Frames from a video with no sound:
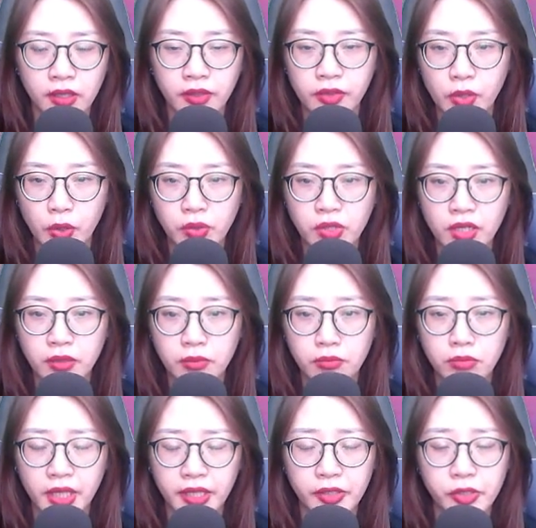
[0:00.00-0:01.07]
Chỗ ngực
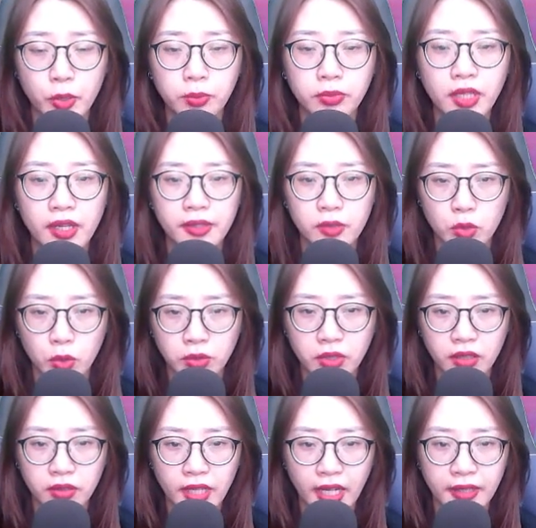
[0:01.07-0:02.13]
bị trúng tên của
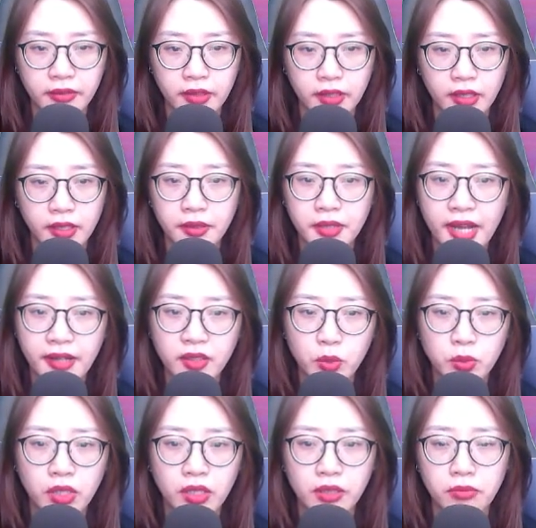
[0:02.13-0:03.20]
Từ Thanh đang không
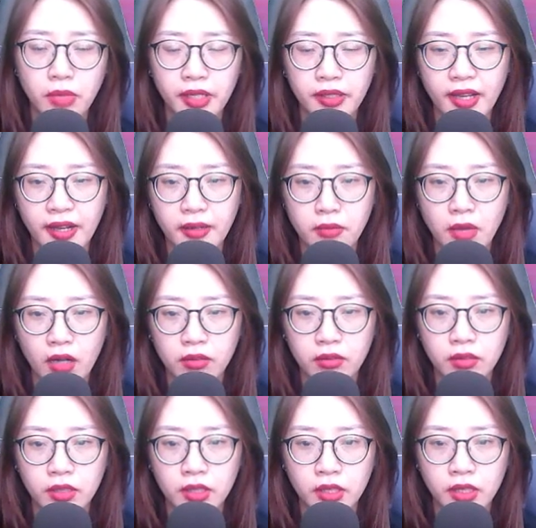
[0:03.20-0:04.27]
ngừng bị ăn mòn.
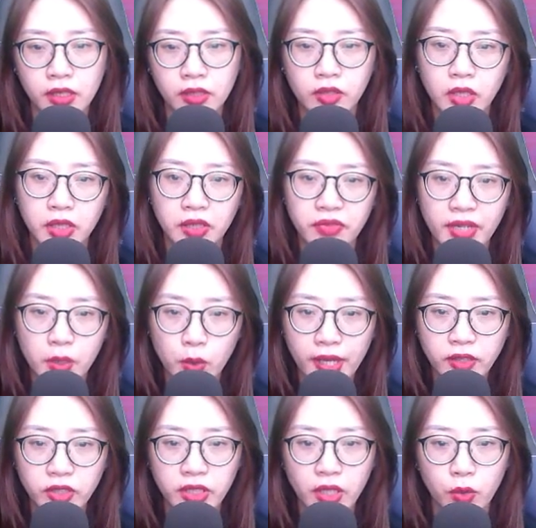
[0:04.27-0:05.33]
Từ vết khoét
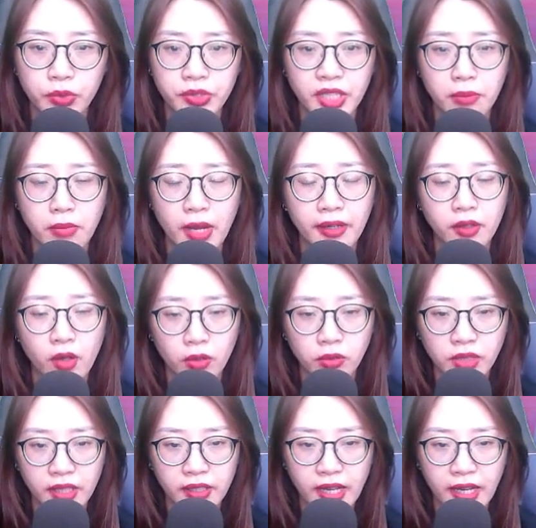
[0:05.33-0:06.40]
sâu chỉ bằng ngón
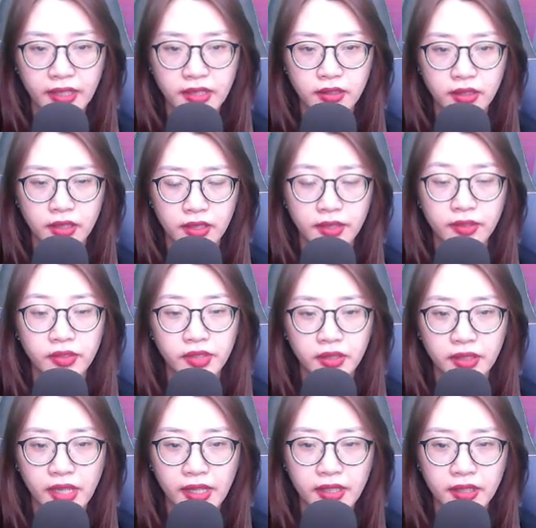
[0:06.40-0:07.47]
tay cái, nhưng
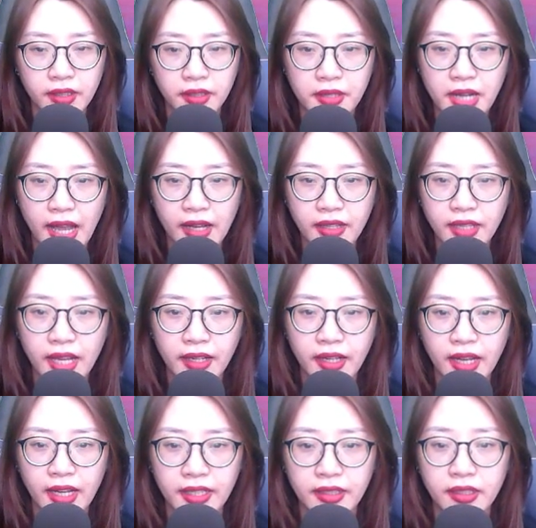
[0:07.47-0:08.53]
nay đã càng
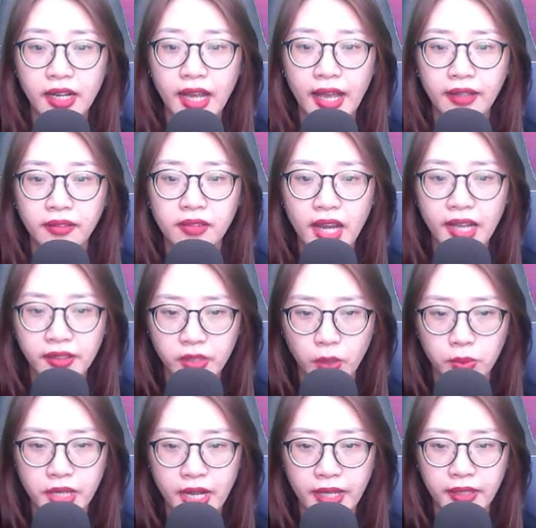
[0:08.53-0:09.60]
ngày càng lan rộng
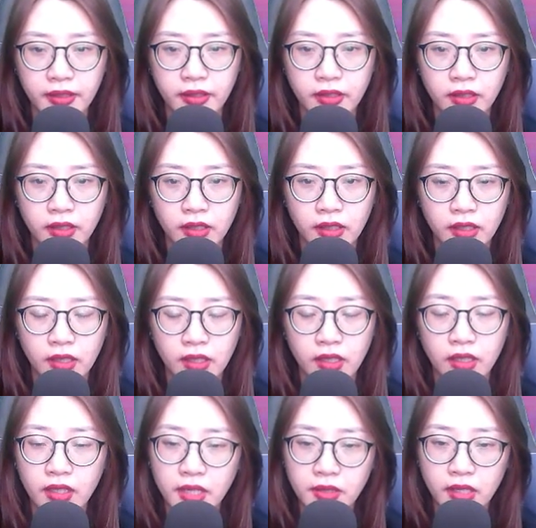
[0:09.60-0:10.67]
ra.
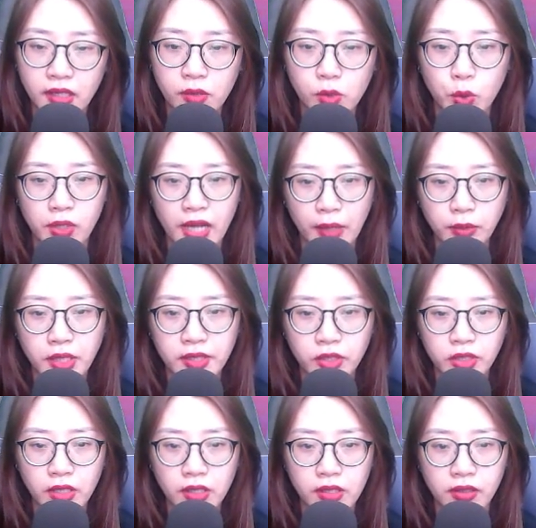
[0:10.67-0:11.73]
Linh lực của lão thiên
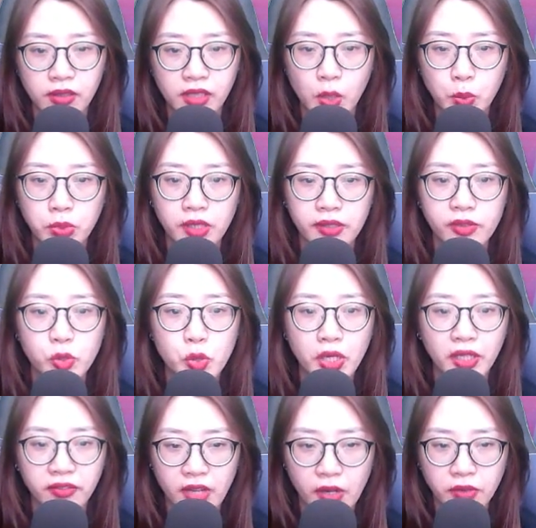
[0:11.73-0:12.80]
sư không ngừng
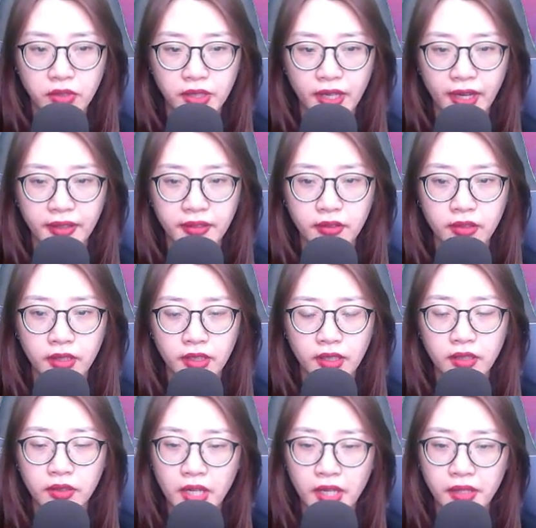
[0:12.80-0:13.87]
truyền vào người hắn,
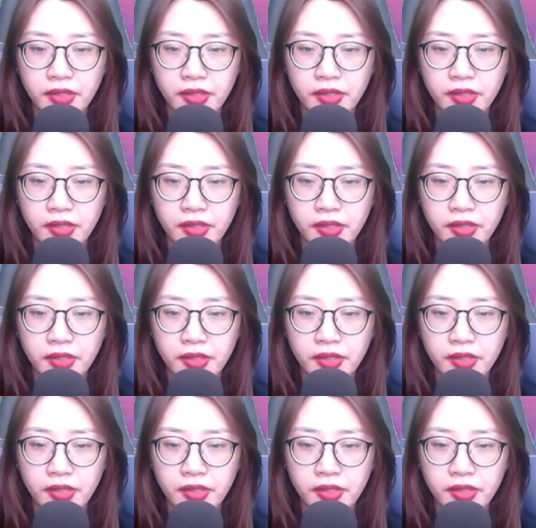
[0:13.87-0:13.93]
thế